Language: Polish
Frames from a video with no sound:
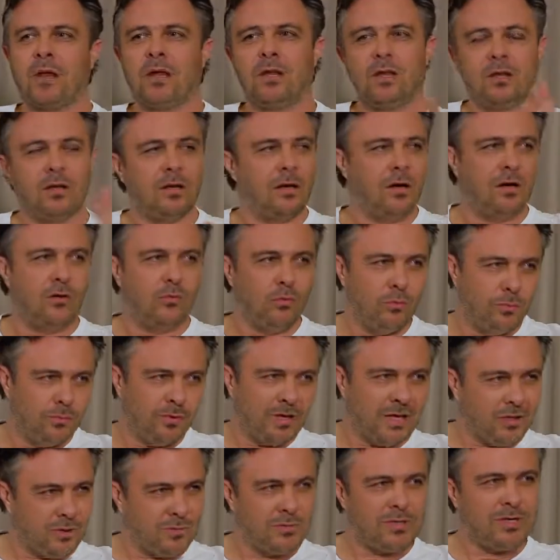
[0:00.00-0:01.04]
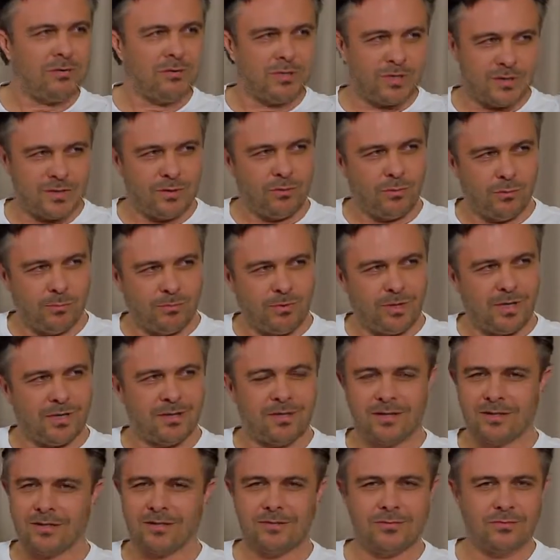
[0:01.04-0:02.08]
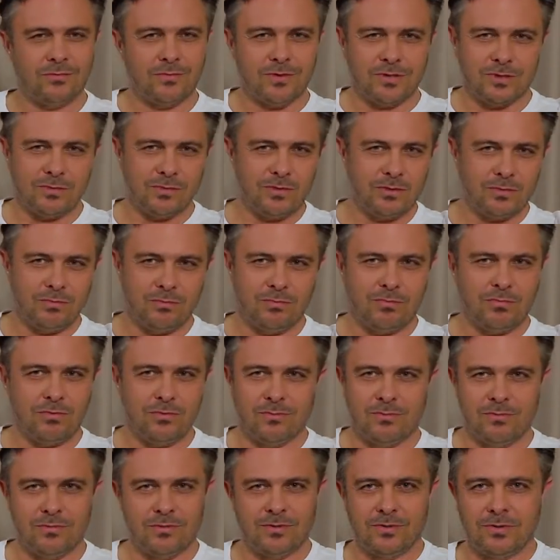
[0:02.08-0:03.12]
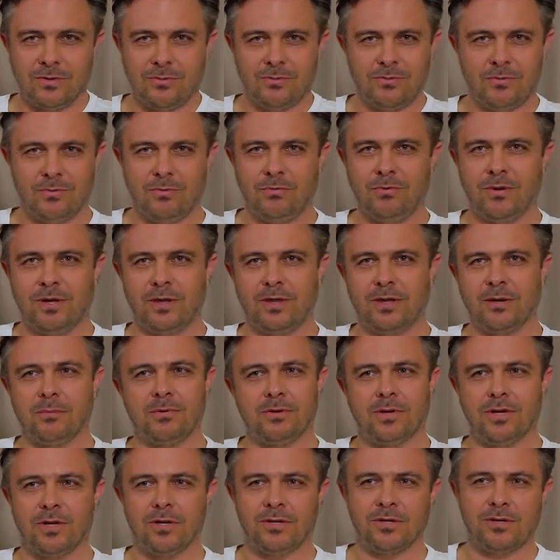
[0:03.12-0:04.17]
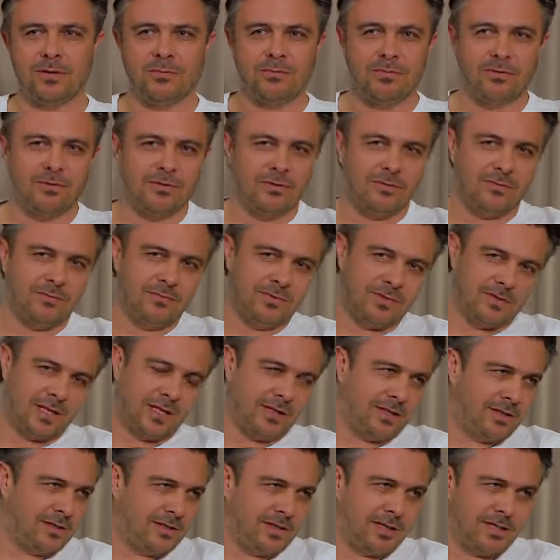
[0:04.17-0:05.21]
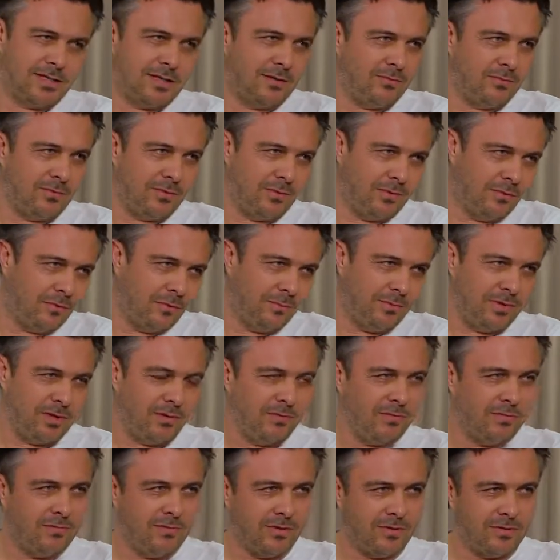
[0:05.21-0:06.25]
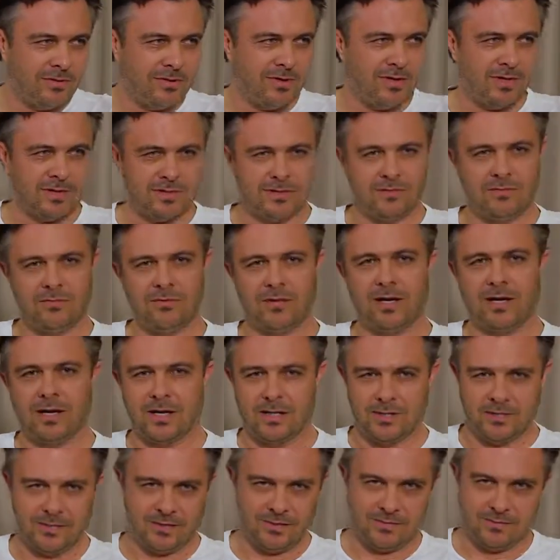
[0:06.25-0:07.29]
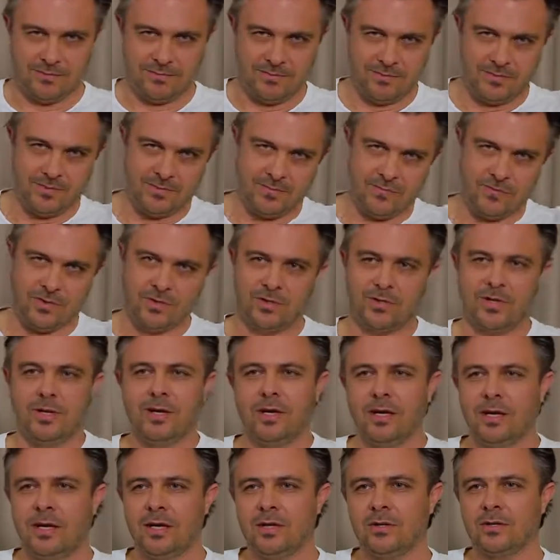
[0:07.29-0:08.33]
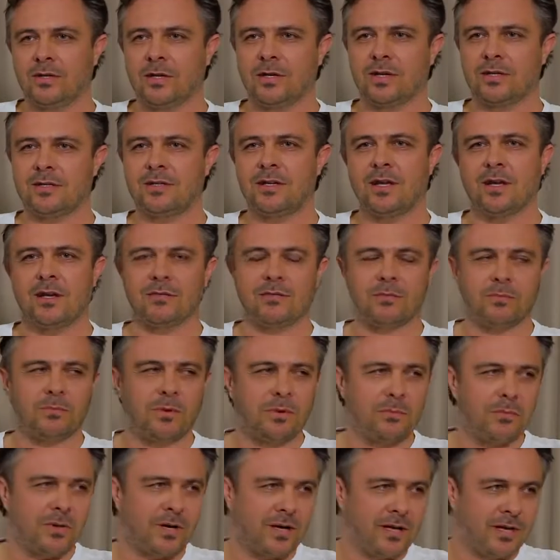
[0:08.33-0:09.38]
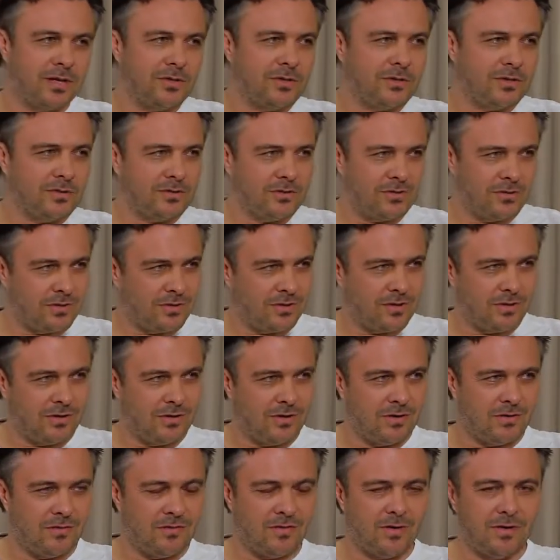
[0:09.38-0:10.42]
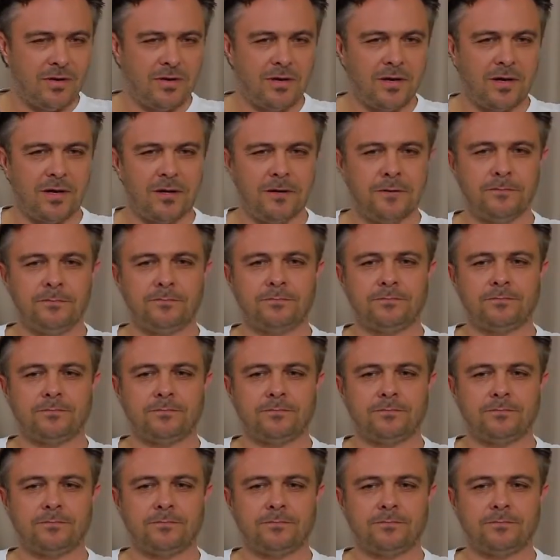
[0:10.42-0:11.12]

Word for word: nie tyle głupi. Kiedyś myślałem, że jest głupi, ale teraz uważam, że to było, że to było błędne podejście, bo jest tak, jest tak samo głupi albo mądry jak zawód lekarza, czy wiesz, czy kasjera w supermarkecie, czy, czy kogokolwiek innego